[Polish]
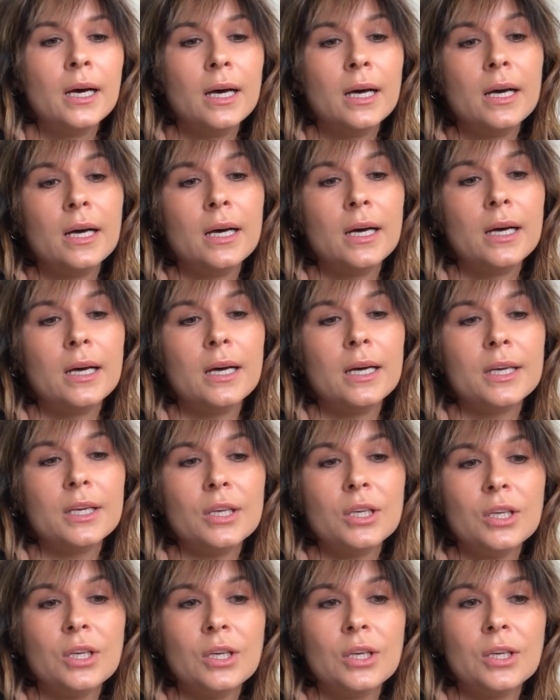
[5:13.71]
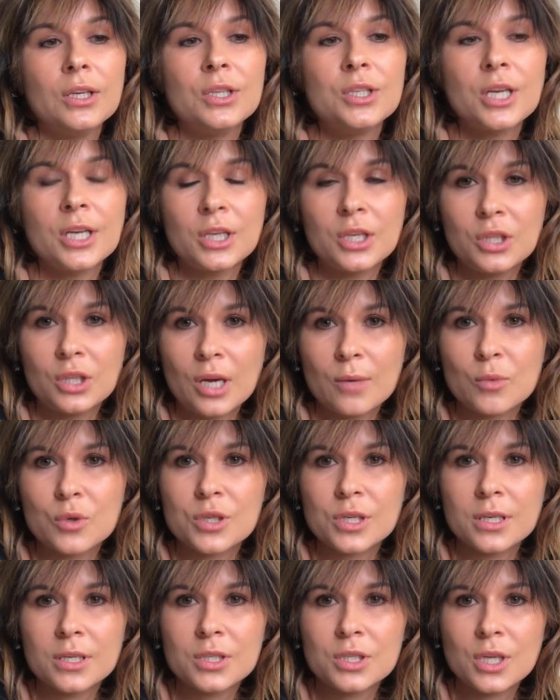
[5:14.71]
E, I dzięki temu,
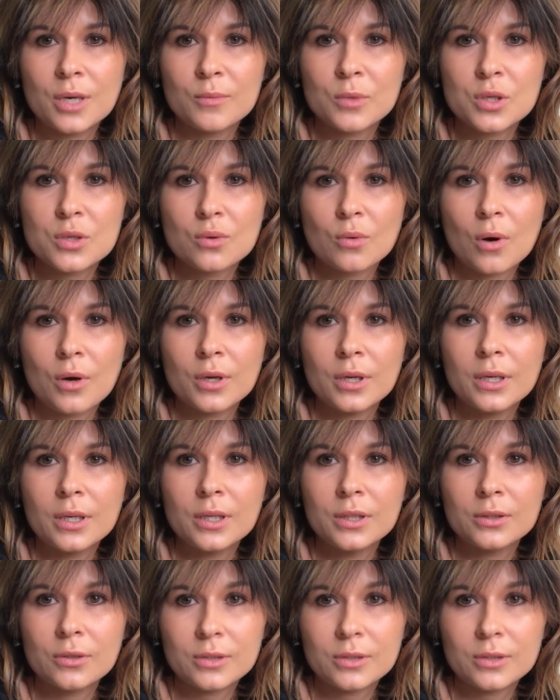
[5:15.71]
że jest ciemny słoik,